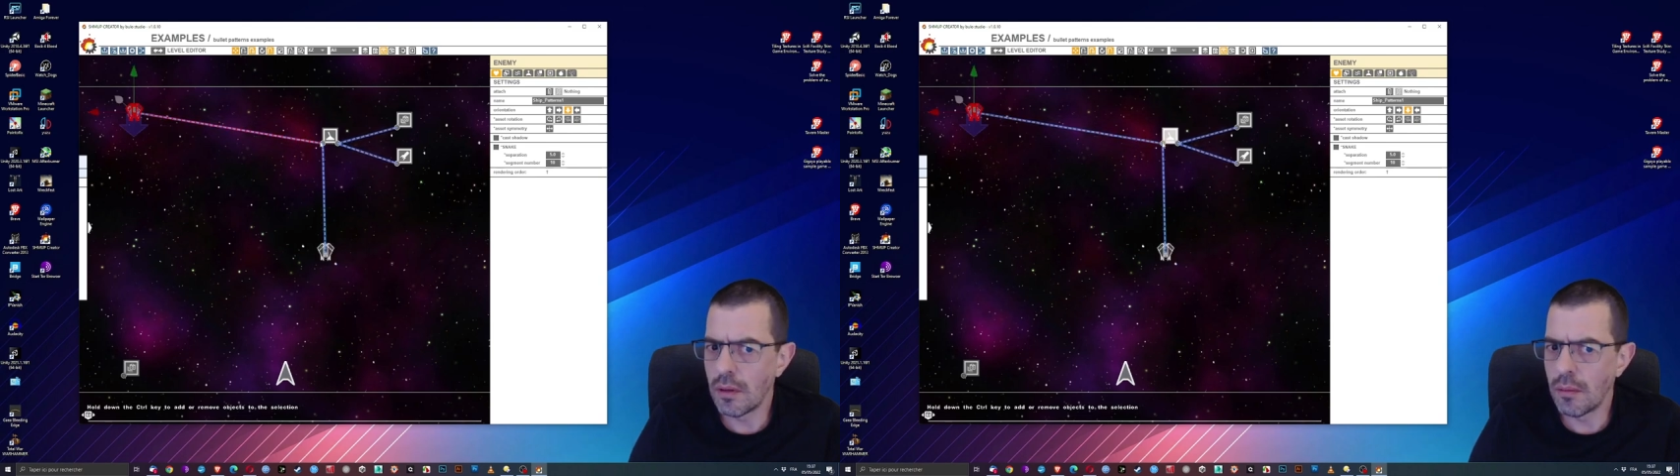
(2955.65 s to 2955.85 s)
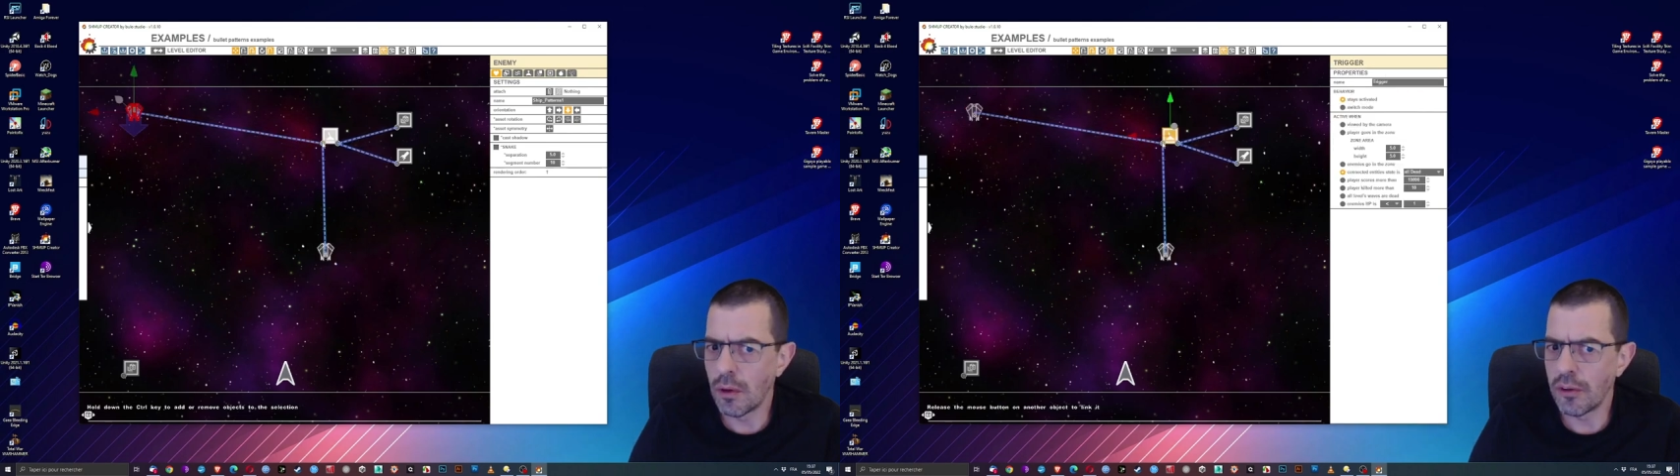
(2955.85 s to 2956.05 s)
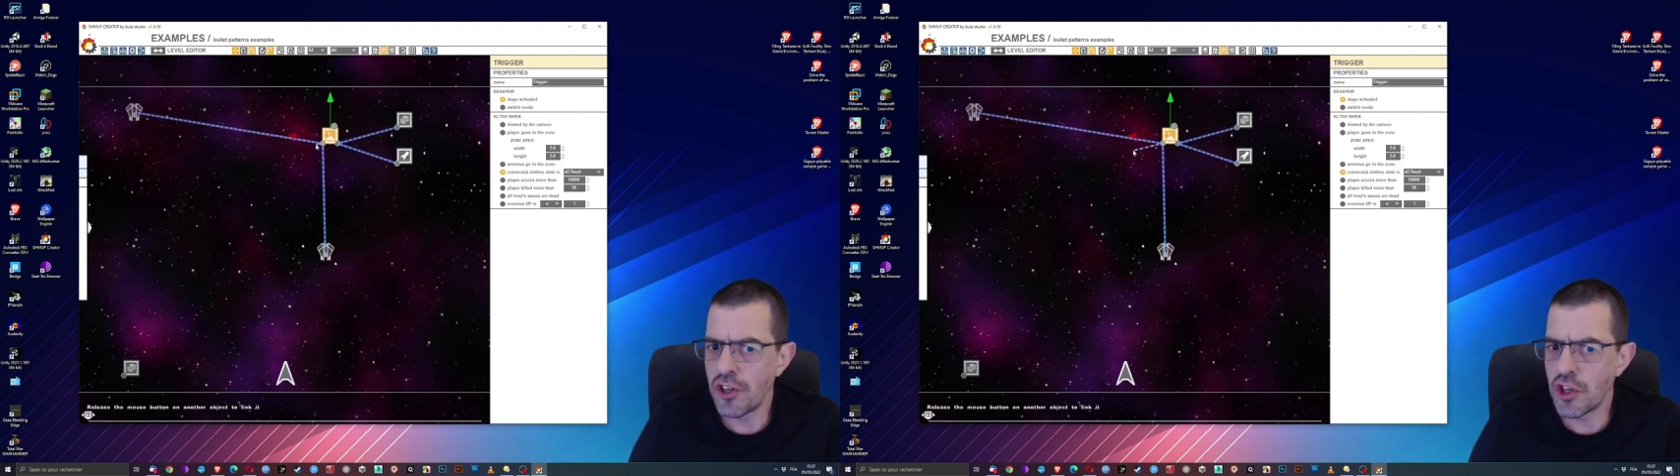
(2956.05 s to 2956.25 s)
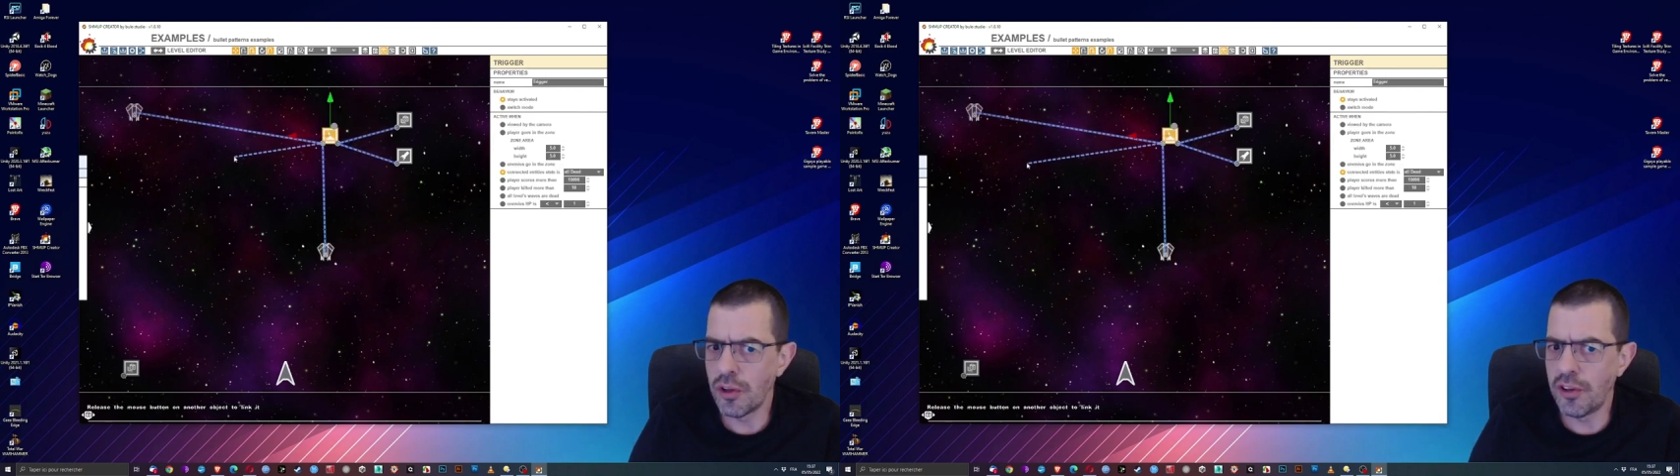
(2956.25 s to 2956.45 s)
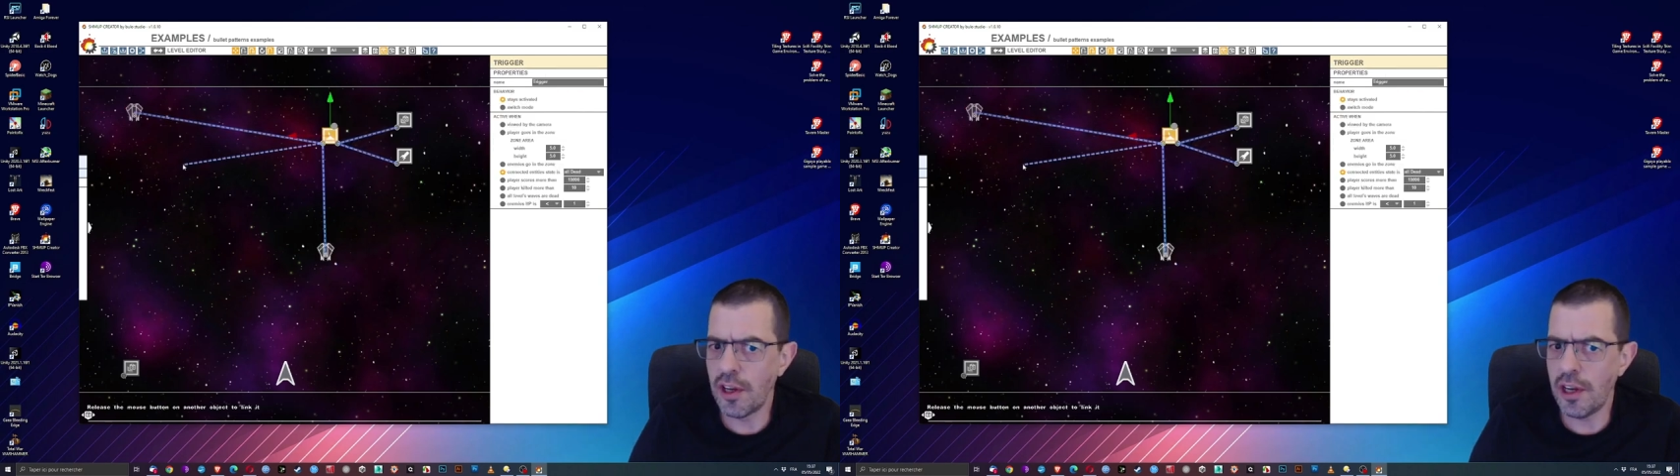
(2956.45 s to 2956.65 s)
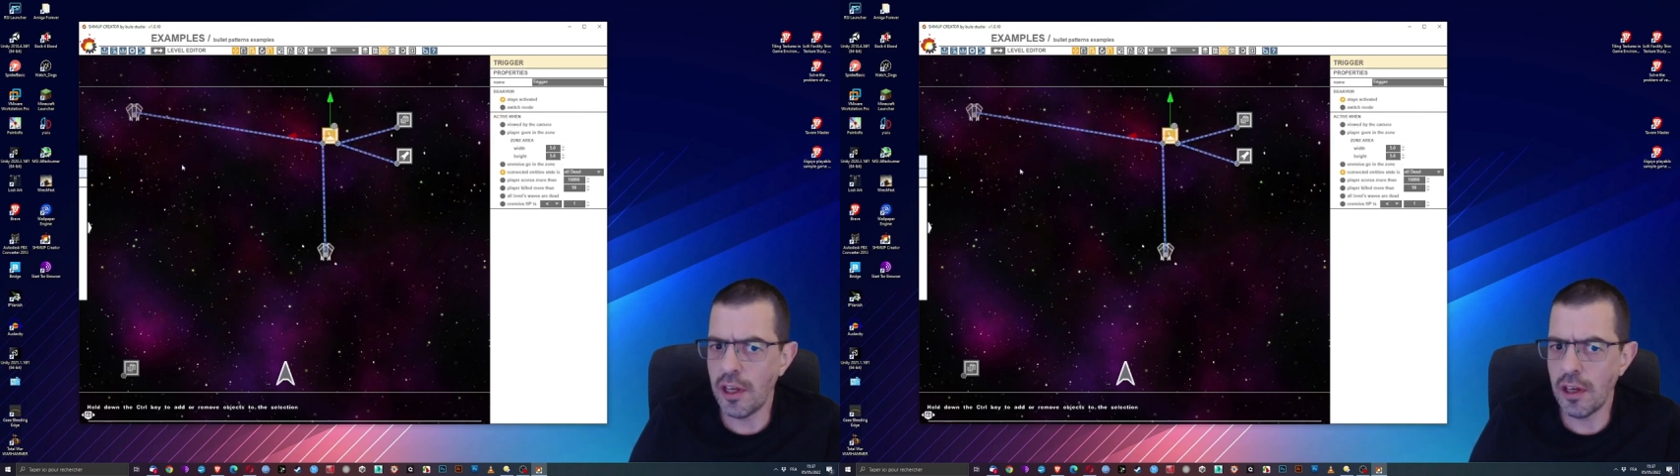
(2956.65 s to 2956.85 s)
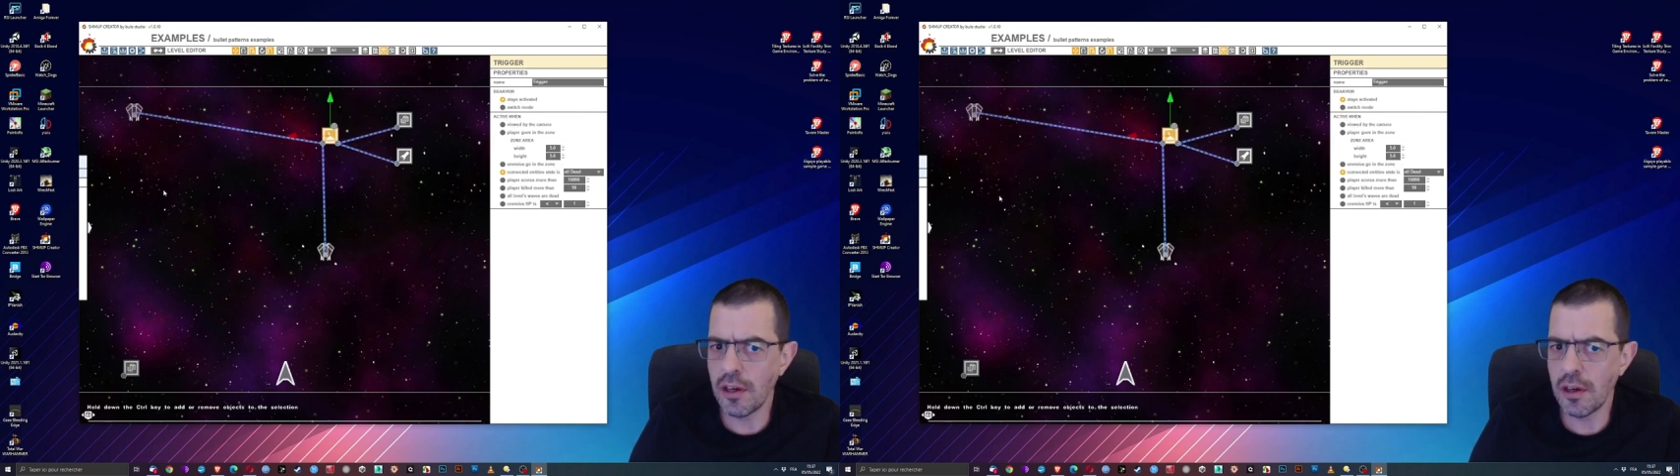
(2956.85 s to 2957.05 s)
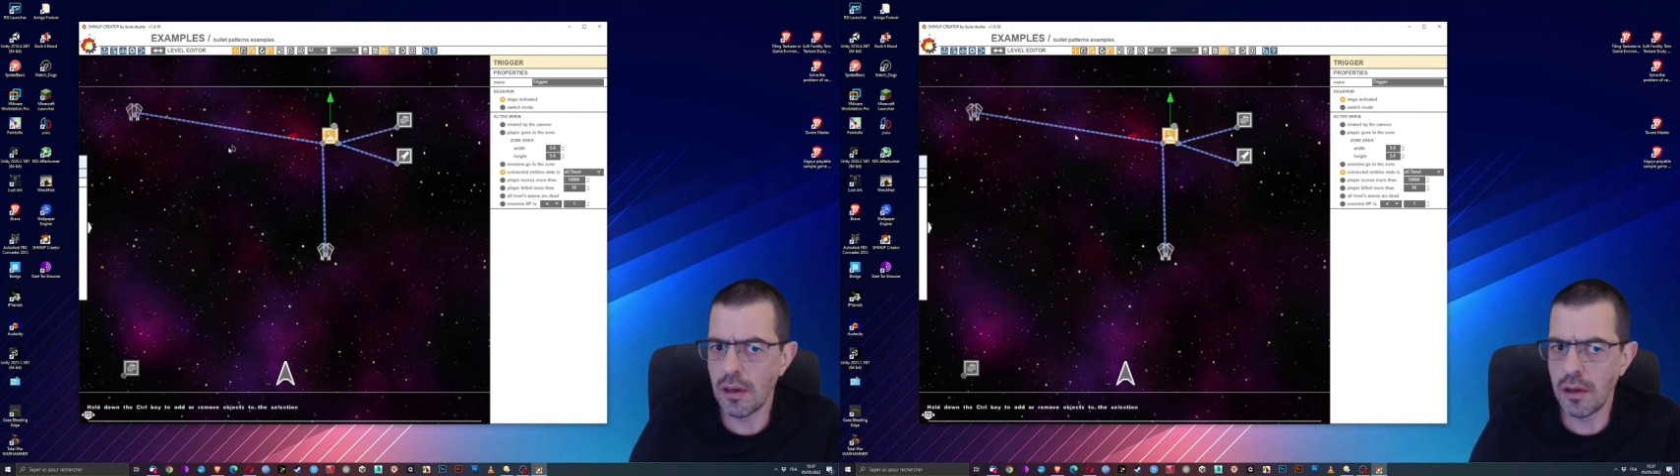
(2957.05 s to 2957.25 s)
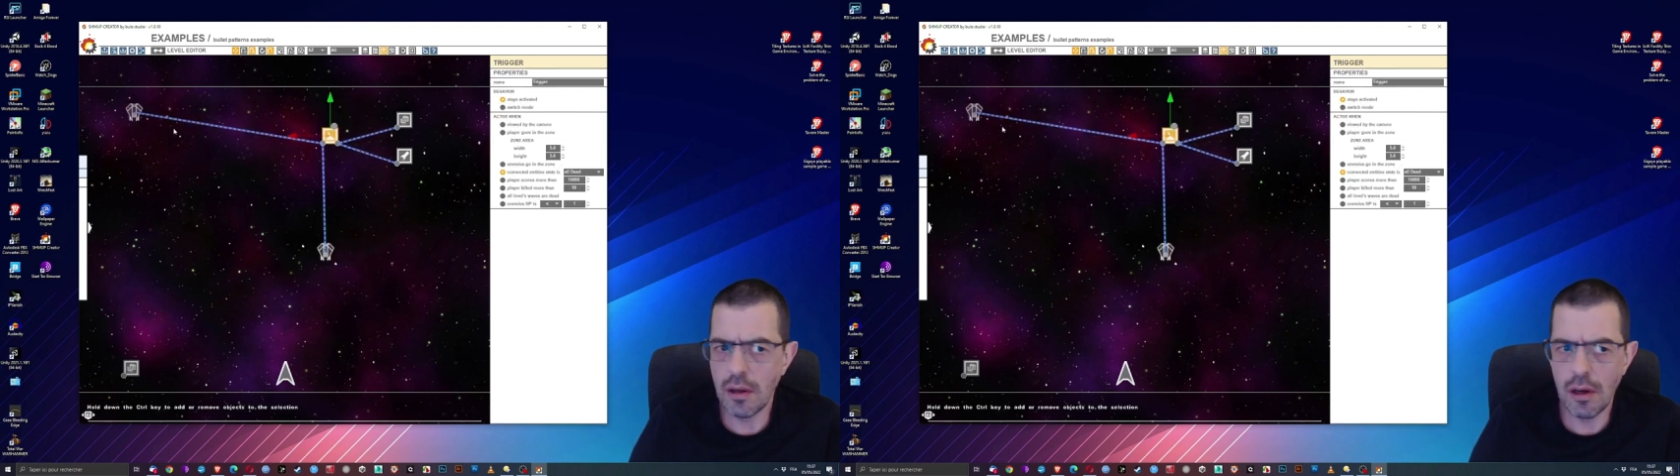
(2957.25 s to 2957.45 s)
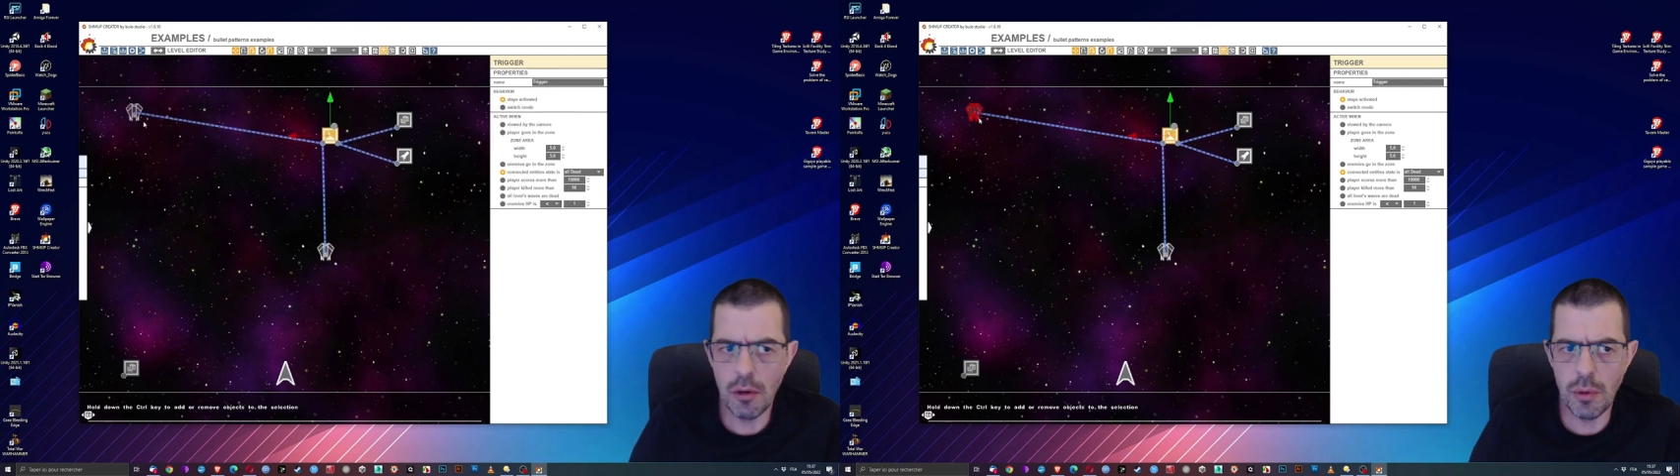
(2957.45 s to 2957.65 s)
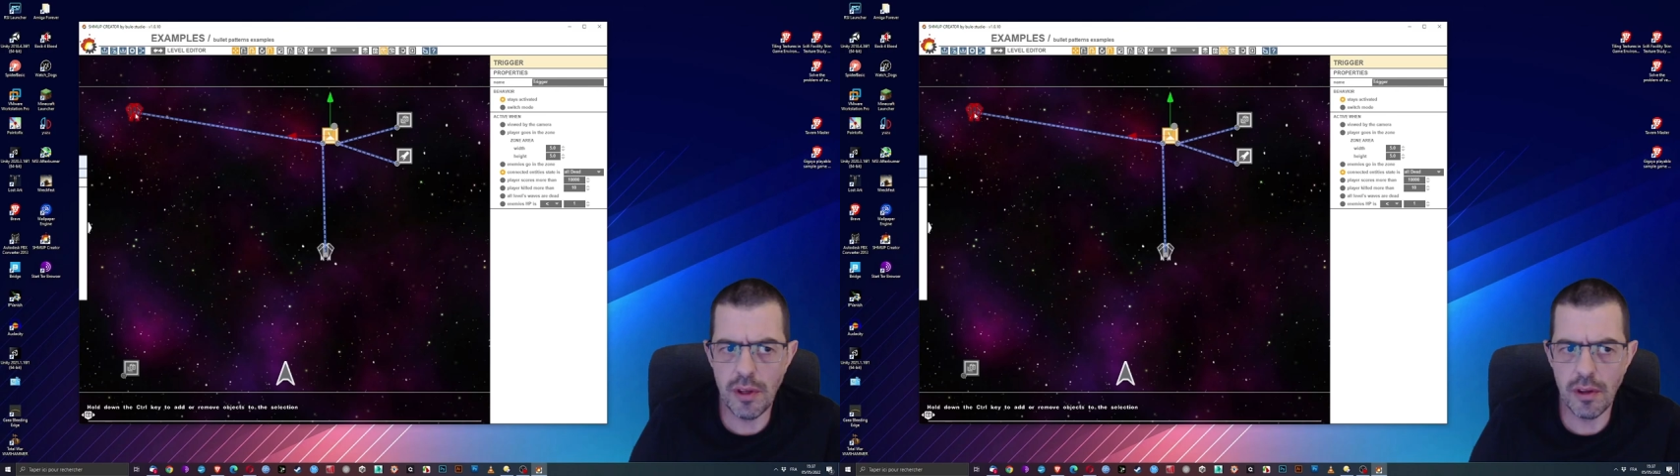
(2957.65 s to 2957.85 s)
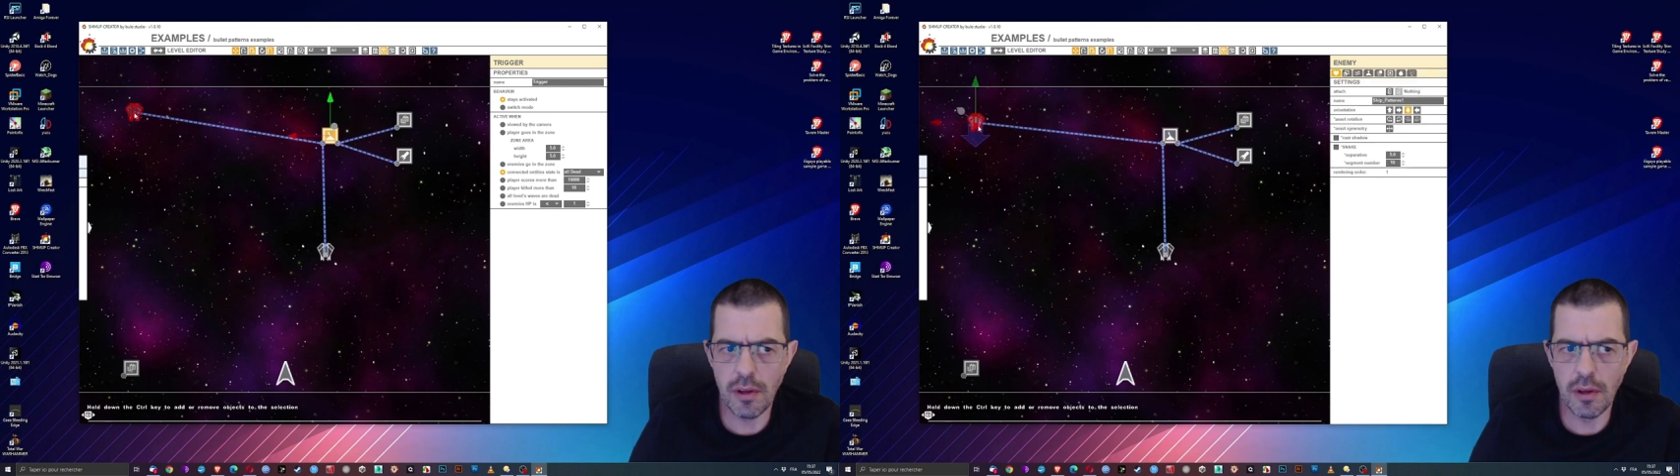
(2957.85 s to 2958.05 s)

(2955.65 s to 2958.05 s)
Bon, si je délink lui,